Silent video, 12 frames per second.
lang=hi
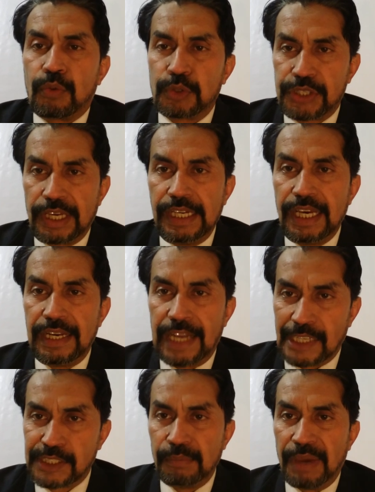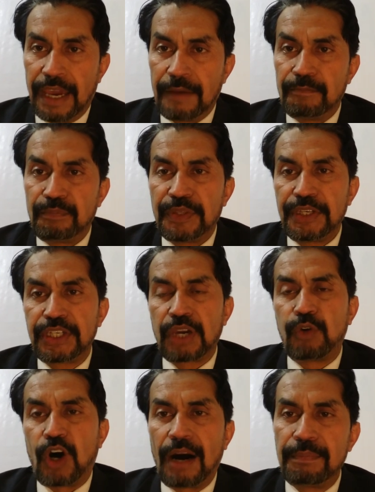उसके लिए लाजम है कि
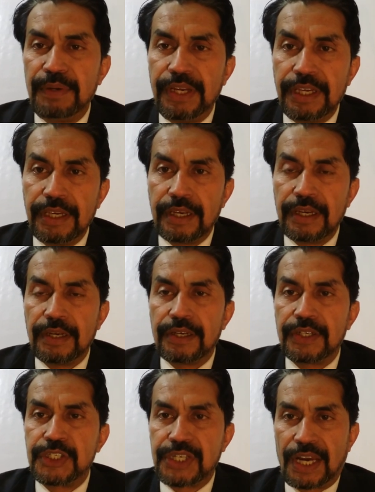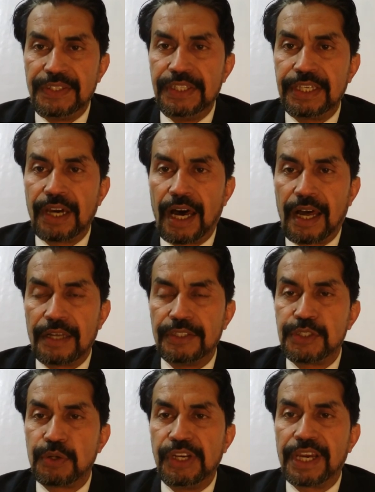वो अपनी शादी का
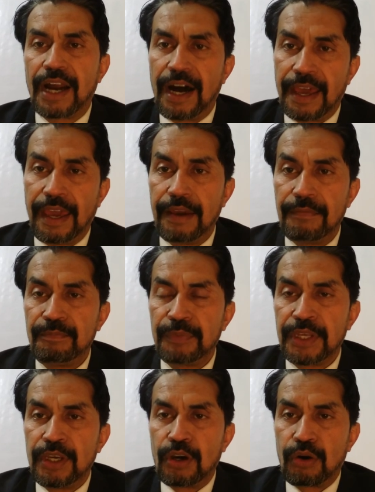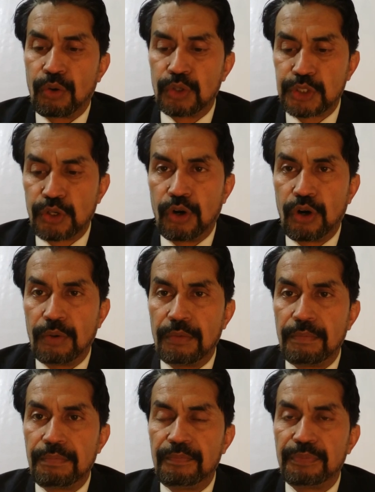जो निकाह है उसको
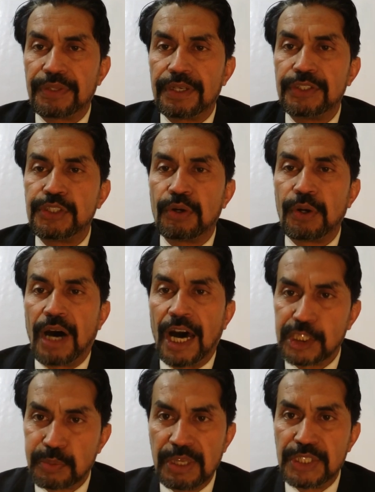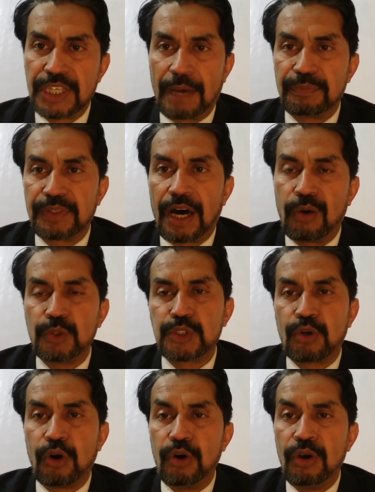जो हसब ज़बता
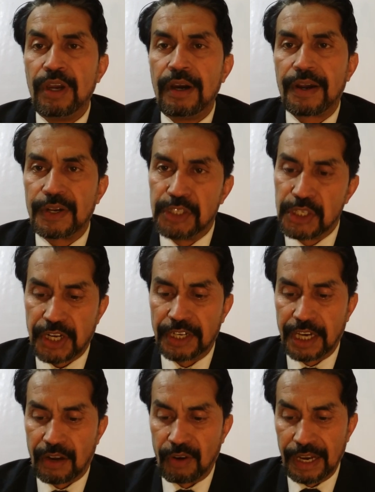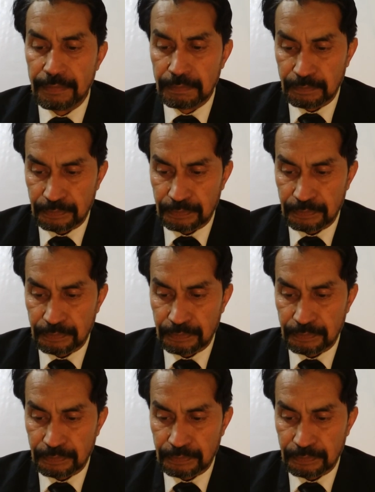उसको रजिस्टर्ड करवाए